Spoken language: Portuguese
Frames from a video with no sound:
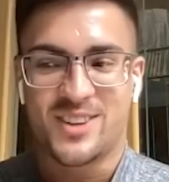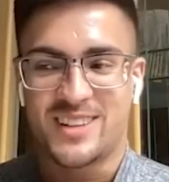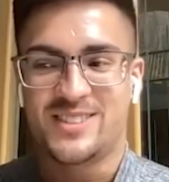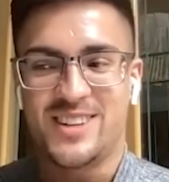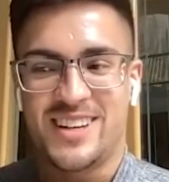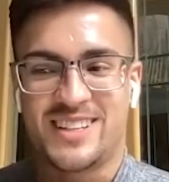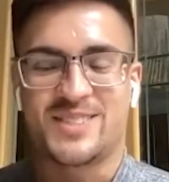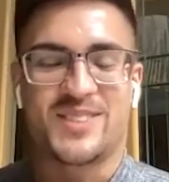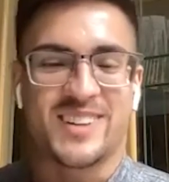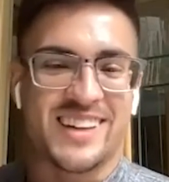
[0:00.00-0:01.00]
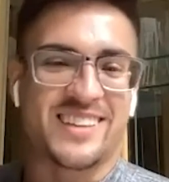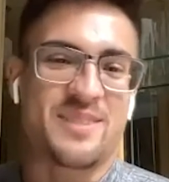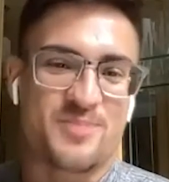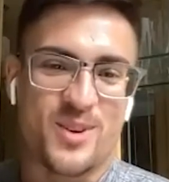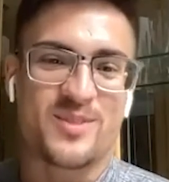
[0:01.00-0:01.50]
jogado no lixo, porque
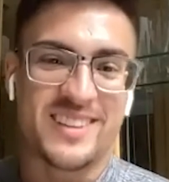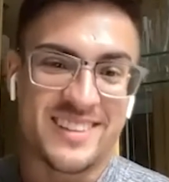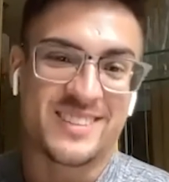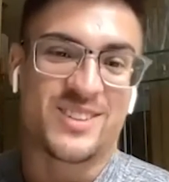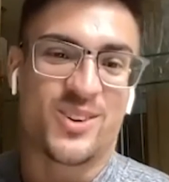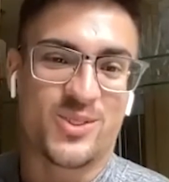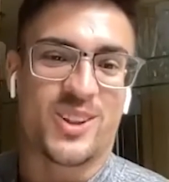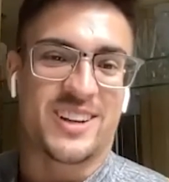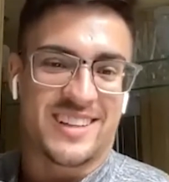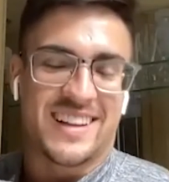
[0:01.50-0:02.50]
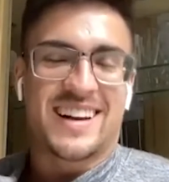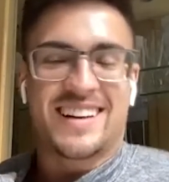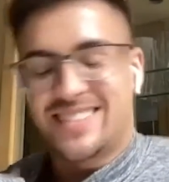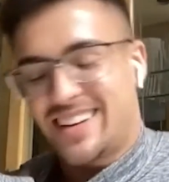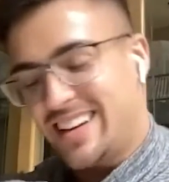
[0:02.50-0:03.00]
a prova é igual, o dólar tá
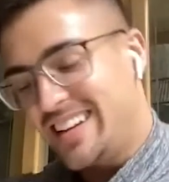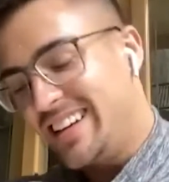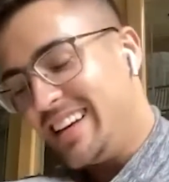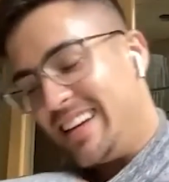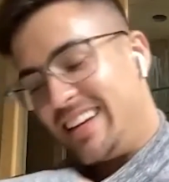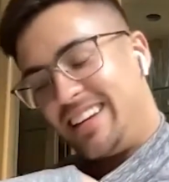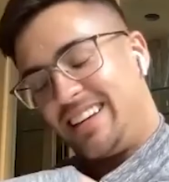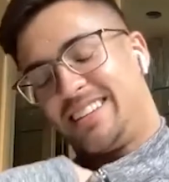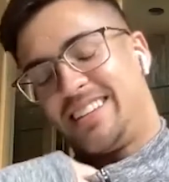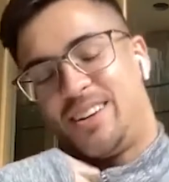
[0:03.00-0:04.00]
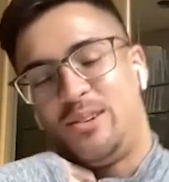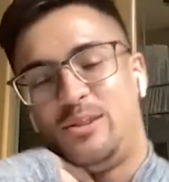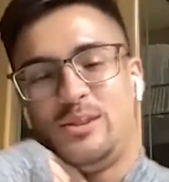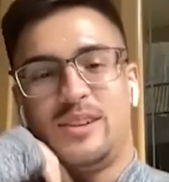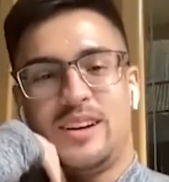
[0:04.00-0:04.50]
caro, né? Sim, sim.
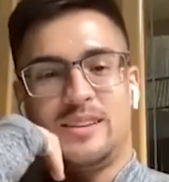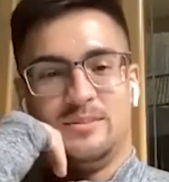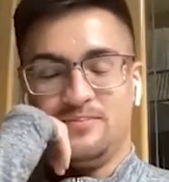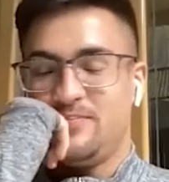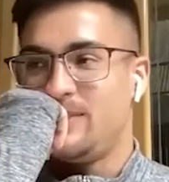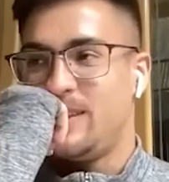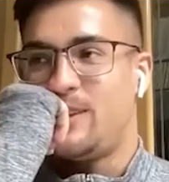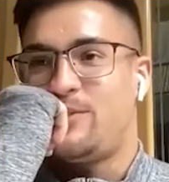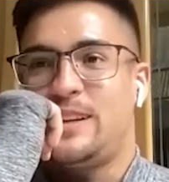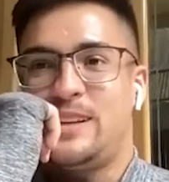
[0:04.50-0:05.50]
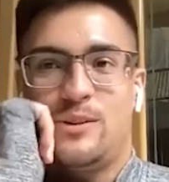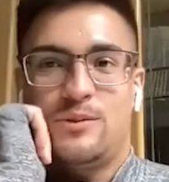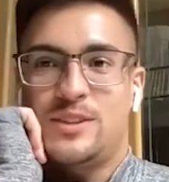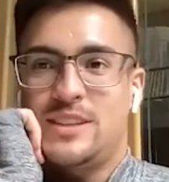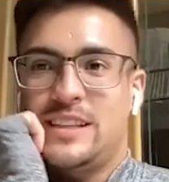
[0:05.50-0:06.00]
Então, eu falei,
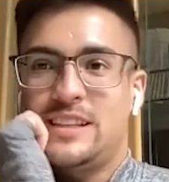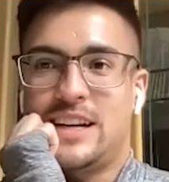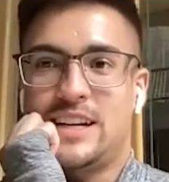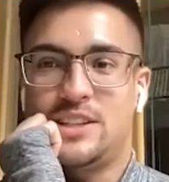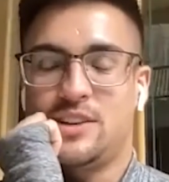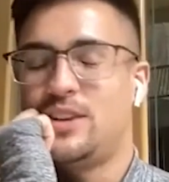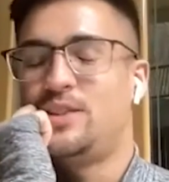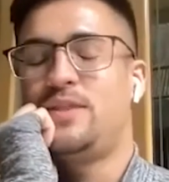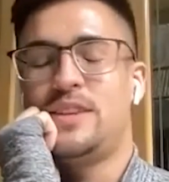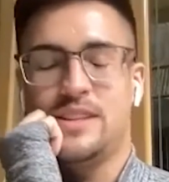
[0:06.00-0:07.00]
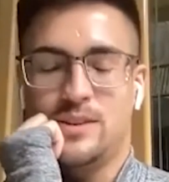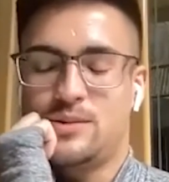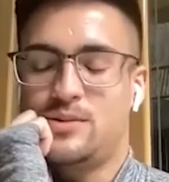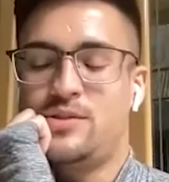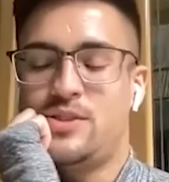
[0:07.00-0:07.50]
não, vou seguir certinho. Aí eu fiz
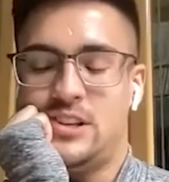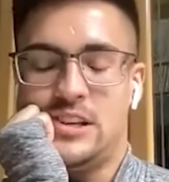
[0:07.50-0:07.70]
todos os